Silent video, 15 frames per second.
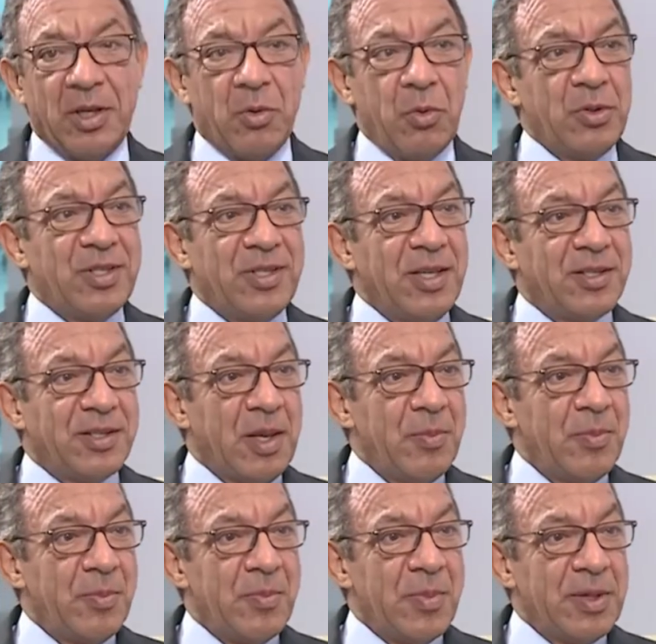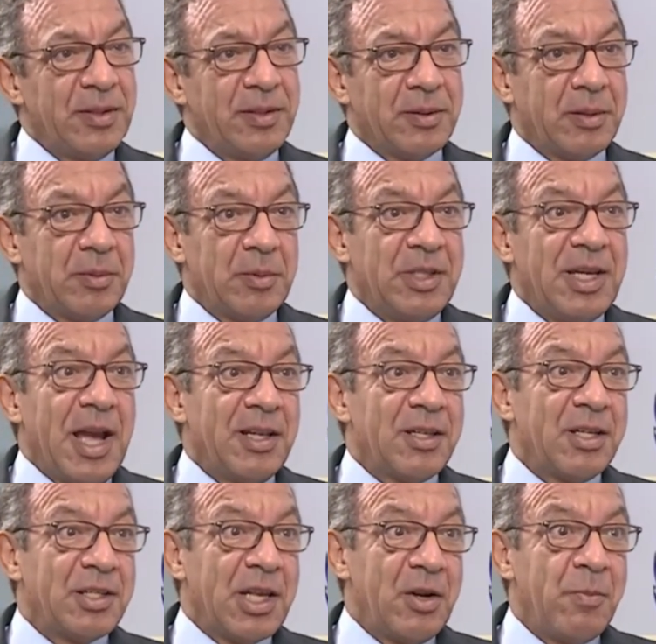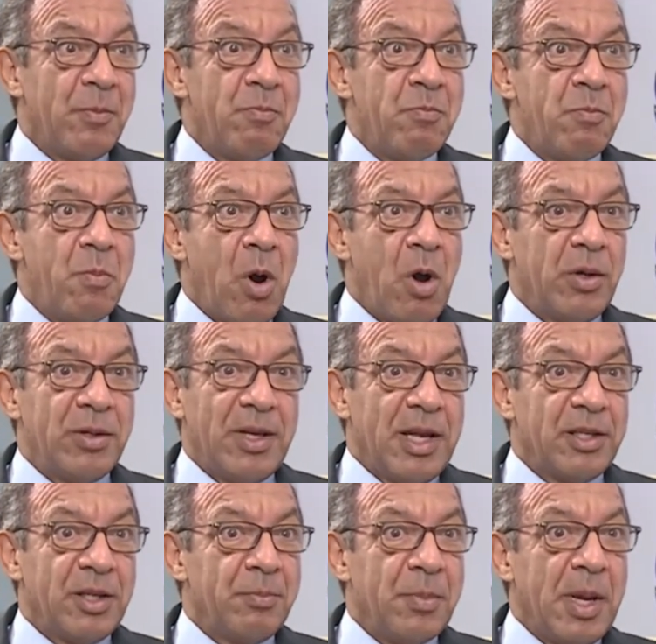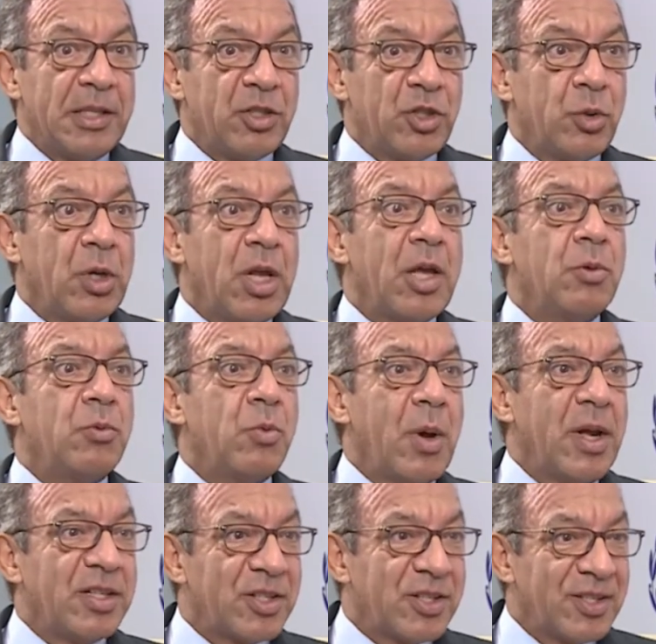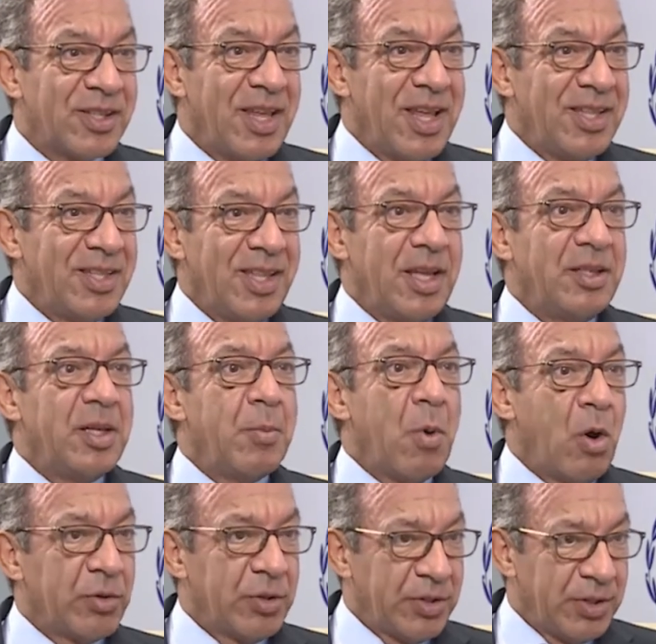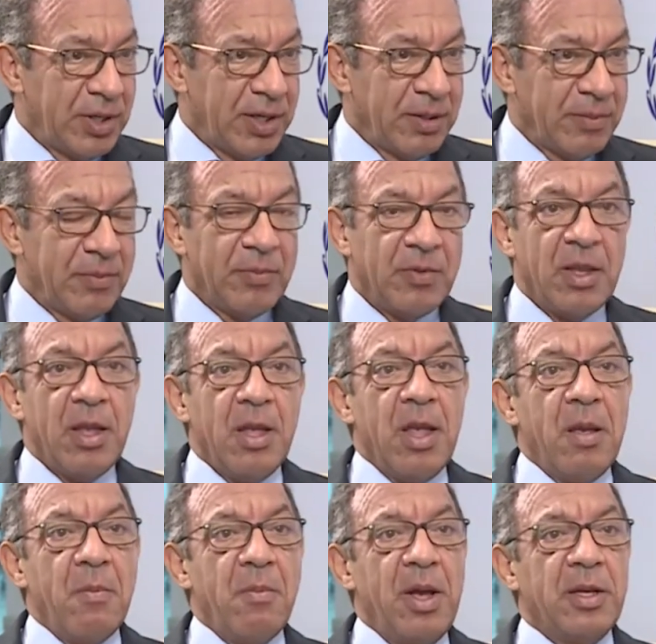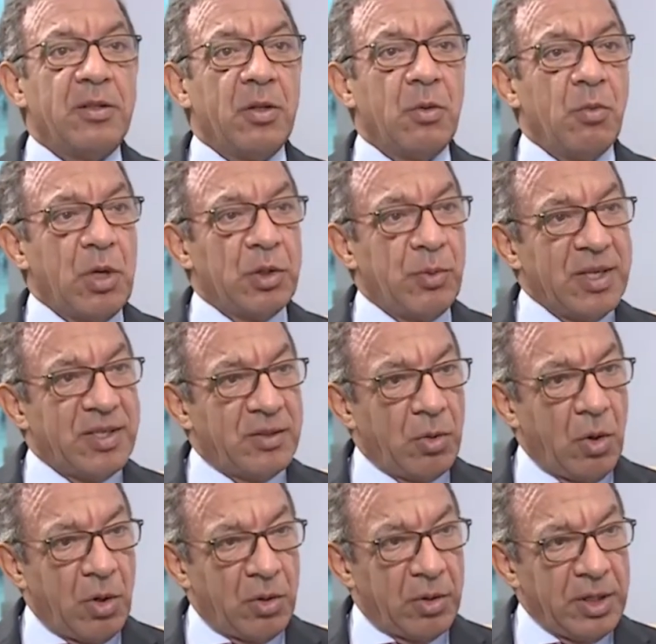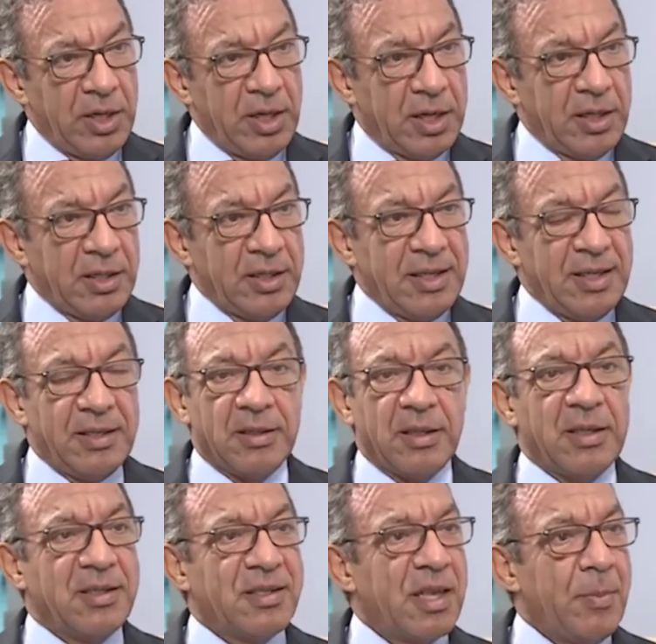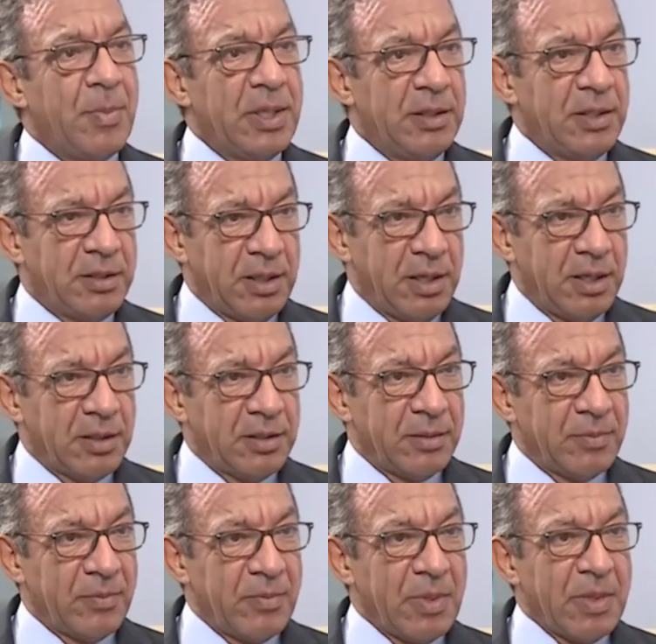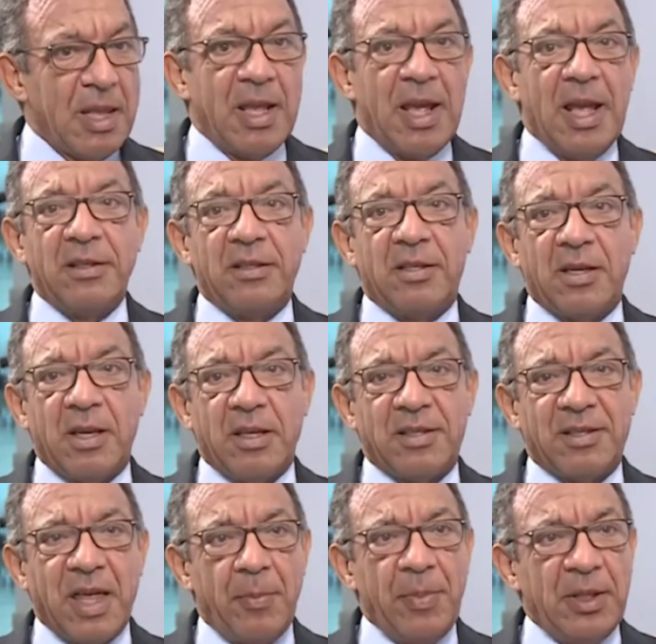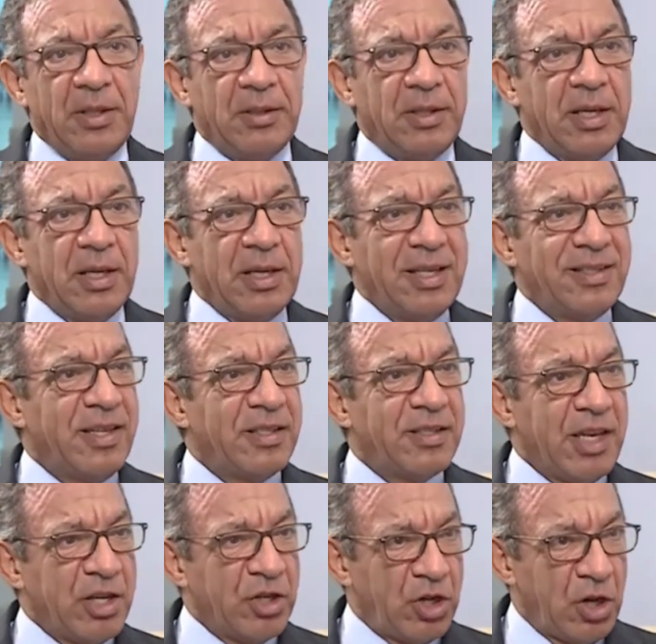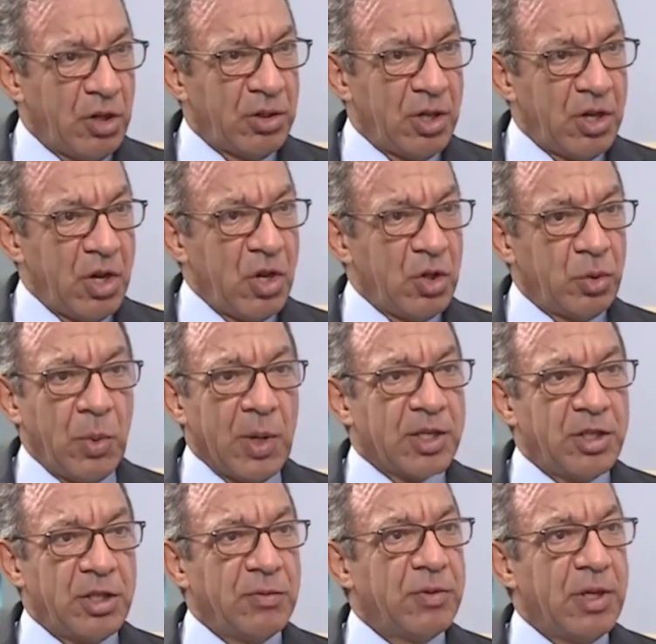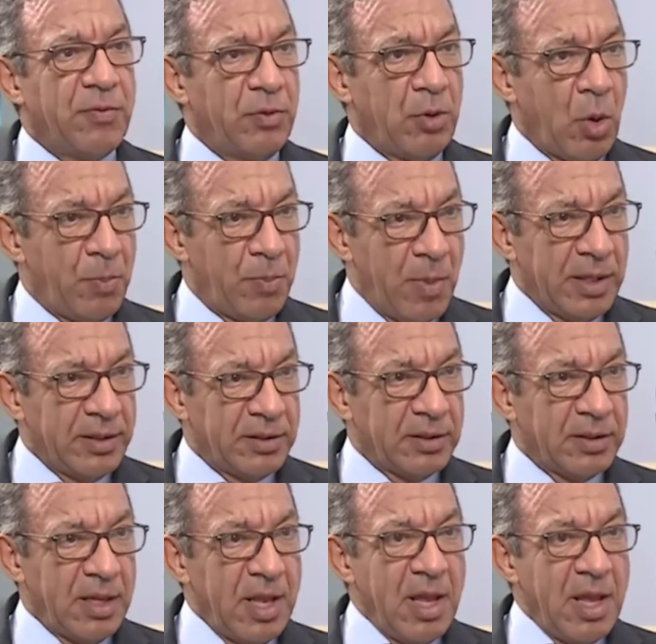وهو أمر هام للوصول إلى التنمية والتنمية هامة للغاية ليست فقط للمؤسسات الدولية مثل البنك الدولي ولكنها ستقدم حياة أفضل للمواطنين